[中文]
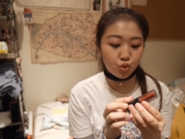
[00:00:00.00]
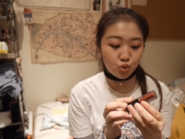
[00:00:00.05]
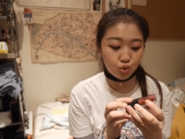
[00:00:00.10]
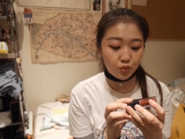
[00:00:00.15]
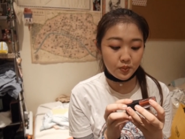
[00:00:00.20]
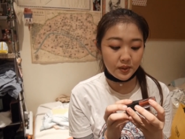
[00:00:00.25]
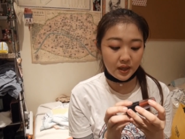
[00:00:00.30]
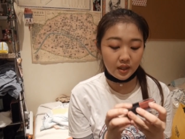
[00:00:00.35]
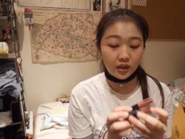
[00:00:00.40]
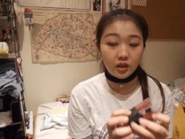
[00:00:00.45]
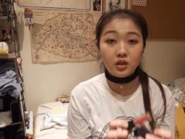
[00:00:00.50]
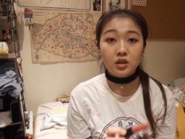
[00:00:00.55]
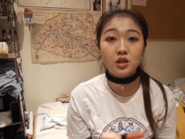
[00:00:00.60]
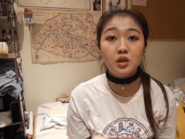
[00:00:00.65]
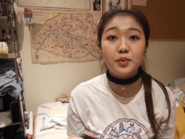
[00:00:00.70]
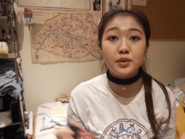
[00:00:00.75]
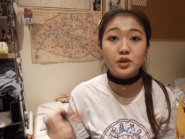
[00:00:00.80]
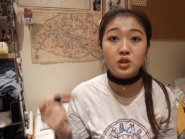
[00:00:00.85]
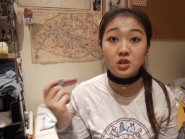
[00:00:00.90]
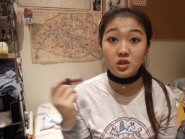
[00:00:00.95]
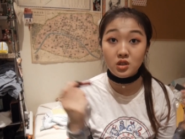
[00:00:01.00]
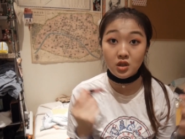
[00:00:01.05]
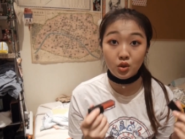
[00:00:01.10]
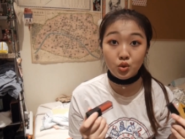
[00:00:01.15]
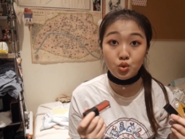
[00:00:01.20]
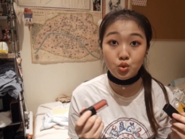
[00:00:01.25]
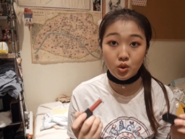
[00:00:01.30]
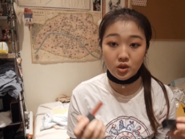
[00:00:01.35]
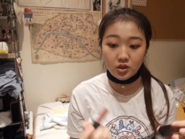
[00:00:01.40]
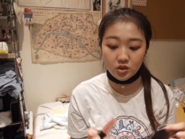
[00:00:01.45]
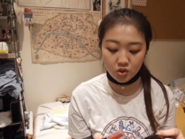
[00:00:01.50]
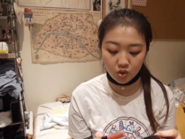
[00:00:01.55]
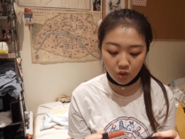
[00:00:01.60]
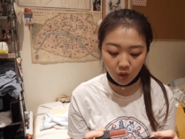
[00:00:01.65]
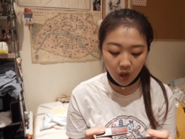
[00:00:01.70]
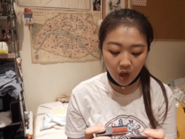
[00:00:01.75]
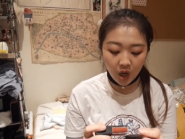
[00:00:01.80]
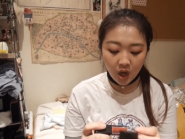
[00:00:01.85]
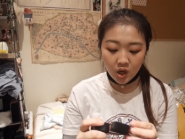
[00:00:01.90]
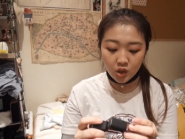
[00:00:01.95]
区别的，特别是上嘴之
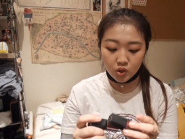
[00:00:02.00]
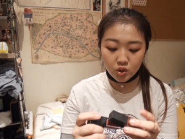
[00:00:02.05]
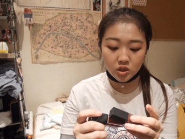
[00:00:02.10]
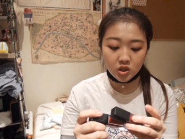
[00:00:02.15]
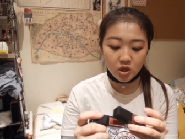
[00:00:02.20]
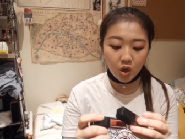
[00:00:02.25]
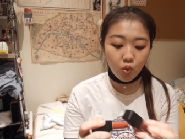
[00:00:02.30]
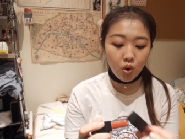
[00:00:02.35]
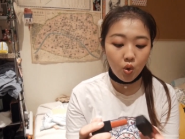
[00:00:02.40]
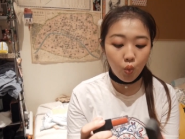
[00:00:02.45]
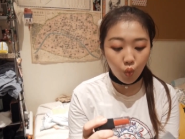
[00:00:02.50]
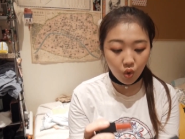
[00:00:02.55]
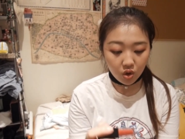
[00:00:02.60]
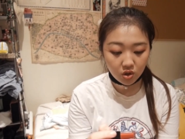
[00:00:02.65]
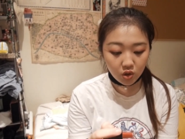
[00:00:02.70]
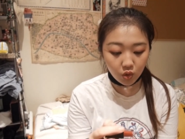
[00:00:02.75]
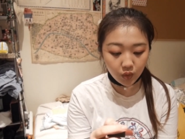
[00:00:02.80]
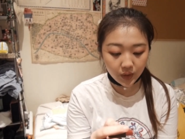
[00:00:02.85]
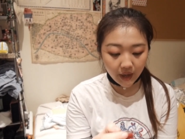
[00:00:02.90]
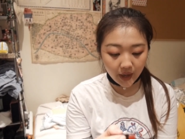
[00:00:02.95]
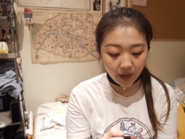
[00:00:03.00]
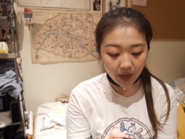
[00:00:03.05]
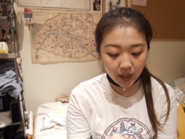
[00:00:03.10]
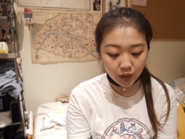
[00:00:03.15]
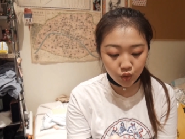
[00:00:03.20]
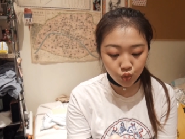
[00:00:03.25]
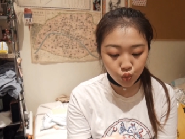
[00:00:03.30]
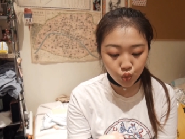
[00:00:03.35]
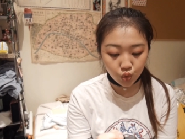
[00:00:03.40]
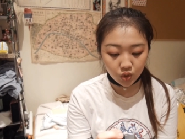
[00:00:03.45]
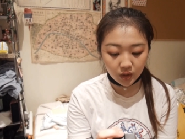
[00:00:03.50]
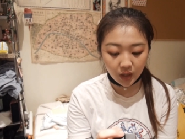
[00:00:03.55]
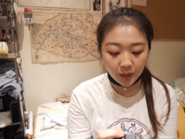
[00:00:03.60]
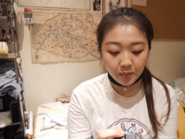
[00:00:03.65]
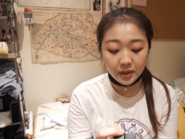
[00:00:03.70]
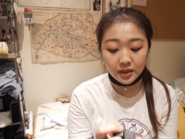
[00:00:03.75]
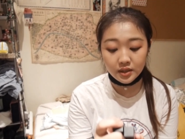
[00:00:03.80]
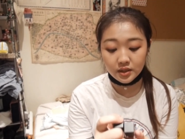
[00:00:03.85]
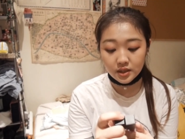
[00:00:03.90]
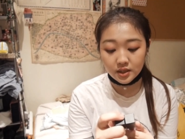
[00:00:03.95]
后，就稍微我肉眼看就觉得它
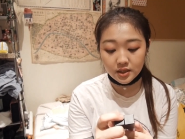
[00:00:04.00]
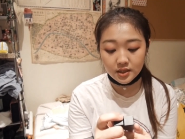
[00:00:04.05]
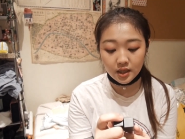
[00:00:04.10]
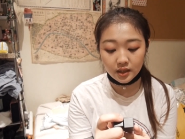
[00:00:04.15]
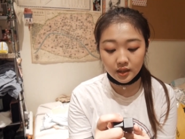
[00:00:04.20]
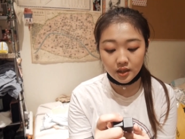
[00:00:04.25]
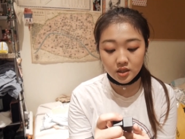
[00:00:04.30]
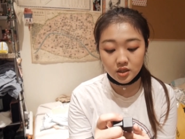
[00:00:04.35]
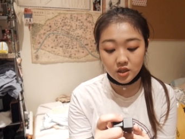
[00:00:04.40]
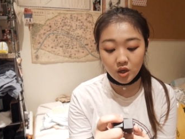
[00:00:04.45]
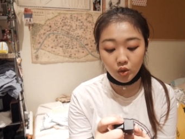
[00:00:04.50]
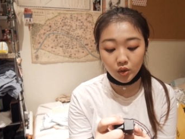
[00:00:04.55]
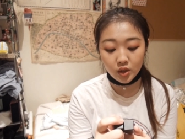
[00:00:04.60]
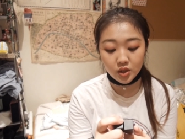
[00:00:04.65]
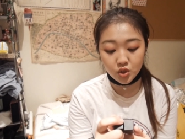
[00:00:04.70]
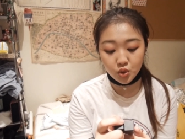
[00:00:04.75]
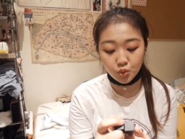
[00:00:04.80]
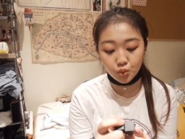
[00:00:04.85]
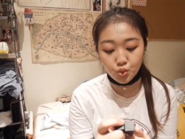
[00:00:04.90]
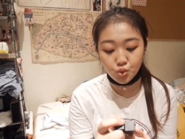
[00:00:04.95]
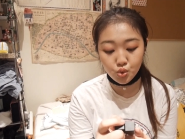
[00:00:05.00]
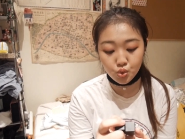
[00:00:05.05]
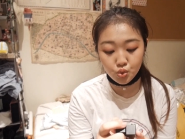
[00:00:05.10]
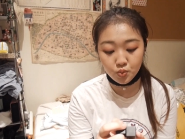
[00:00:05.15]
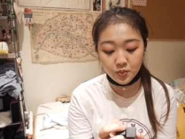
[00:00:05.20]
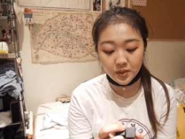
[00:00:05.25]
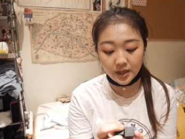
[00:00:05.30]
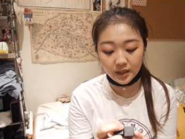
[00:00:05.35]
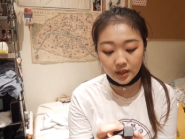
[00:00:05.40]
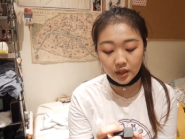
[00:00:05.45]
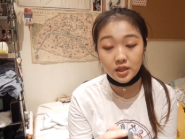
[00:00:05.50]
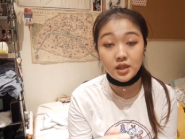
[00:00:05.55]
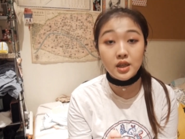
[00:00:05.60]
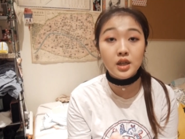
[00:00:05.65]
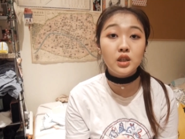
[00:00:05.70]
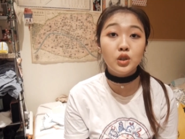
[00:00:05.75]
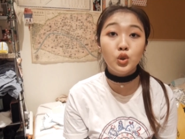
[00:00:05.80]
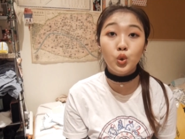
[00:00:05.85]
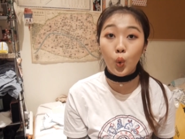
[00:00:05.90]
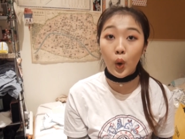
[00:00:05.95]
们很像，但是好歹是有区别的，一
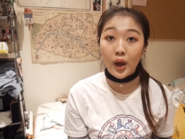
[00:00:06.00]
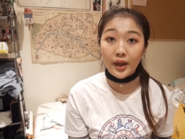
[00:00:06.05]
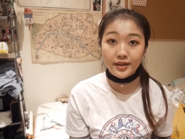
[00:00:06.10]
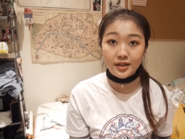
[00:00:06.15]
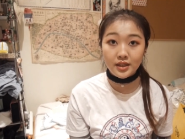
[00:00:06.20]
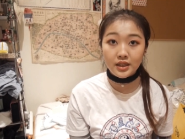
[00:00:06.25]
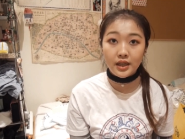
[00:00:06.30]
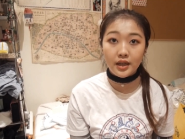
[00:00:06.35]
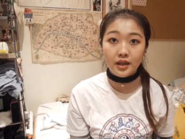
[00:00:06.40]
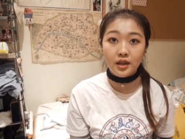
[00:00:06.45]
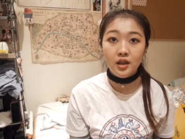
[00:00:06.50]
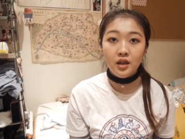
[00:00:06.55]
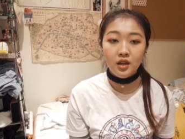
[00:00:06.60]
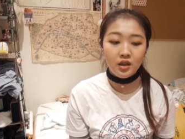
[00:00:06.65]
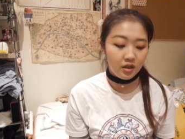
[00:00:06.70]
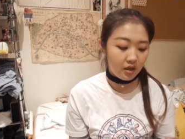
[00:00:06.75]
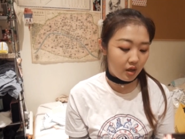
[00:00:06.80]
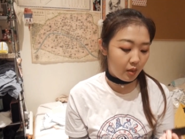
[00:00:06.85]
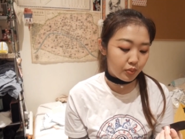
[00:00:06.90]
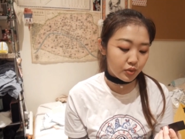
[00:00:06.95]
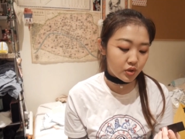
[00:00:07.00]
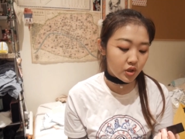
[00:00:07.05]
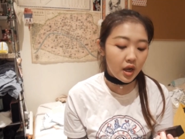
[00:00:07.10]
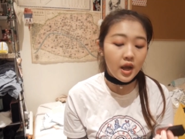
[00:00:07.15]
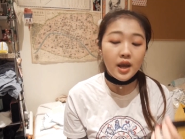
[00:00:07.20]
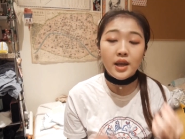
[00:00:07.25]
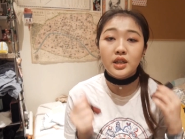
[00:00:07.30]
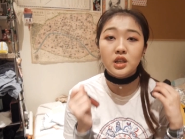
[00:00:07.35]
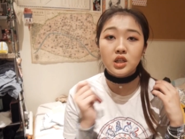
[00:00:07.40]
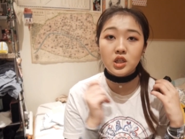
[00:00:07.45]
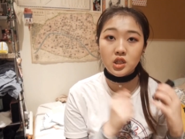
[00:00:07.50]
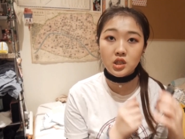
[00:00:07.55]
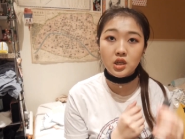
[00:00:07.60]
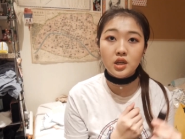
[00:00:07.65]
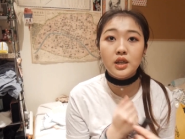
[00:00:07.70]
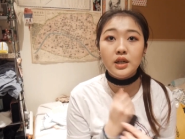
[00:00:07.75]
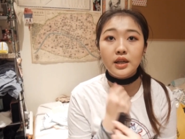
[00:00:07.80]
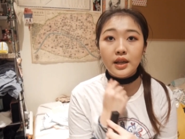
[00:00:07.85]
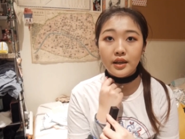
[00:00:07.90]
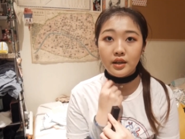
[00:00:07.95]
个暖一点，啊，不是一个
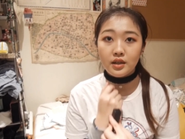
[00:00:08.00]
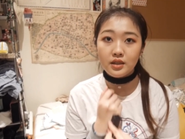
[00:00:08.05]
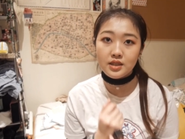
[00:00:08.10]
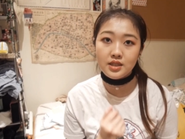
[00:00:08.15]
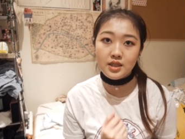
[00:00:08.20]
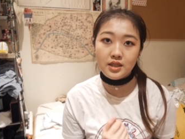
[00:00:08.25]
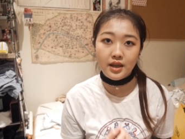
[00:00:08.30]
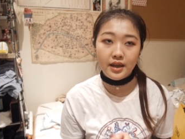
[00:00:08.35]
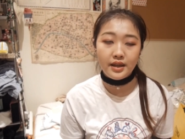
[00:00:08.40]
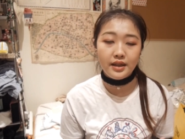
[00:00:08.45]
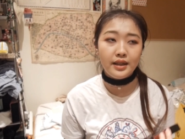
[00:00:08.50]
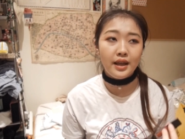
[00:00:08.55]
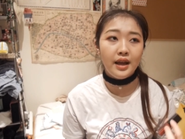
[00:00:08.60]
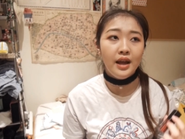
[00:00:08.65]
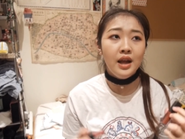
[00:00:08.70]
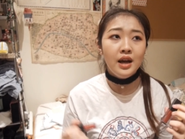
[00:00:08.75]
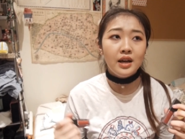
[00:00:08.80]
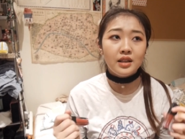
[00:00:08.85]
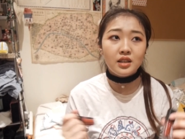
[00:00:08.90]
深一点，一个浅一点，